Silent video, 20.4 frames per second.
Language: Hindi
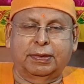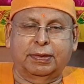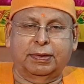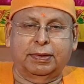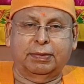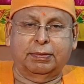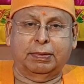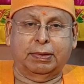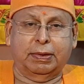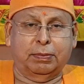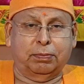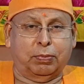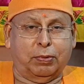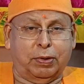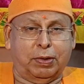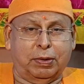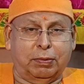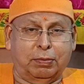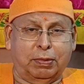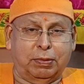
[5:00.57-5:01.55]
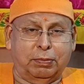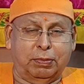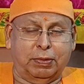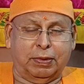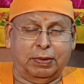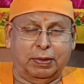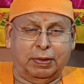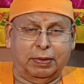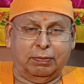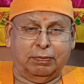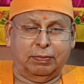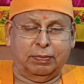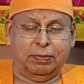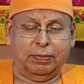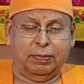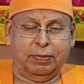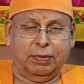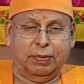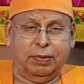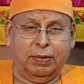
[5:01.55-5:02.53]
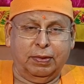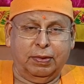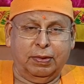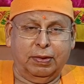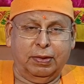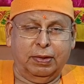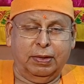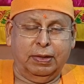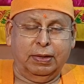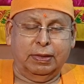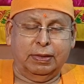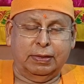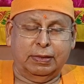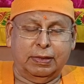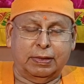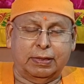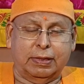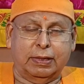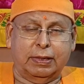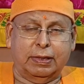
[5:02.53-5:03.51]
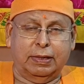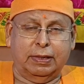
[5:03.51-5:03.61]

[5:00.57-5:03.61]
एक इम्पॉर्टेंट बात बताया जैसे कि